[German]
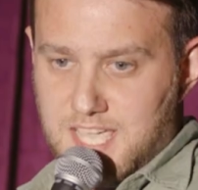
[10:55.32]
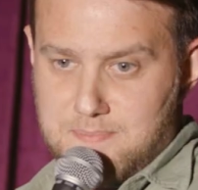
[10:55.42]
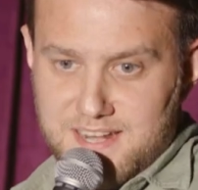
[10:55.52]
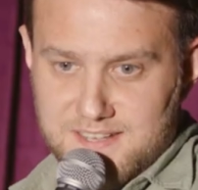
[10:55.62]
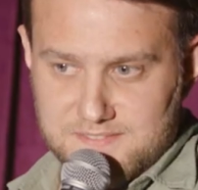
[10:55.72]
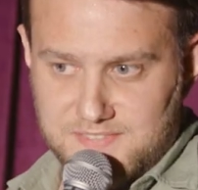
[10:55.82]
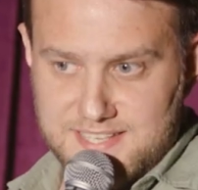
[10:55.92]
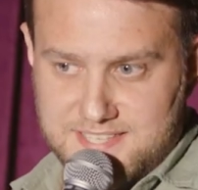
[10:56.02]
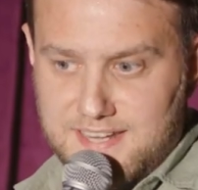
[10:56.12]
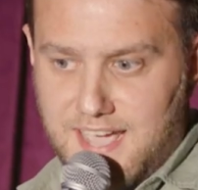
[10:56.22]
Ich meine, was
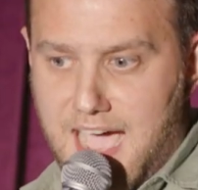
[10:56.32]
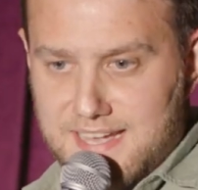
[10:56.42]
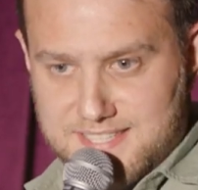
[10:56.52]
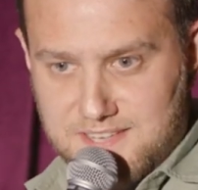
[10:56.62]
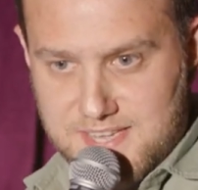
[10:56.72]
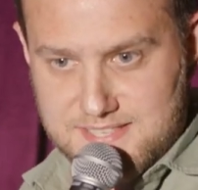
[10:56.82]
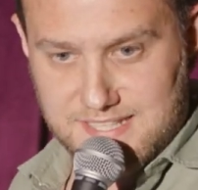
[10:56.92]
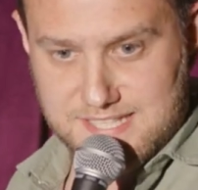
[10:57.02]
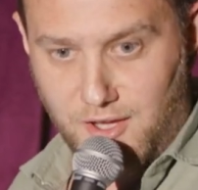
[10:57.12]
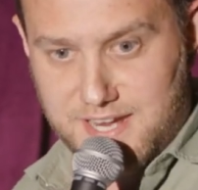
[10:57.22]
ist denn Ihre Angst gewesen,
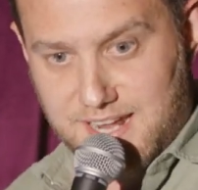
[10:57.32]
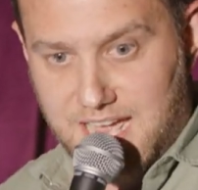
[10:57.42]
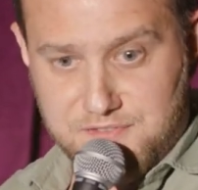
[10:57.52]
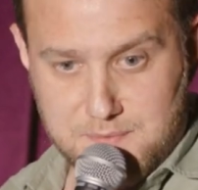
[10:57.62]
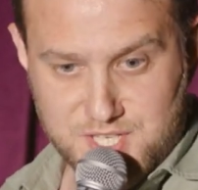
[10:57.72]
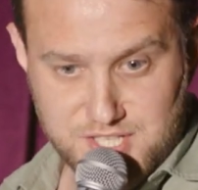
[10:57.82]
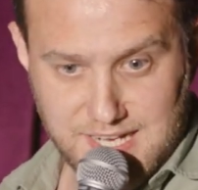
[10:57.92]
dass Leute an der Kaffeemaschine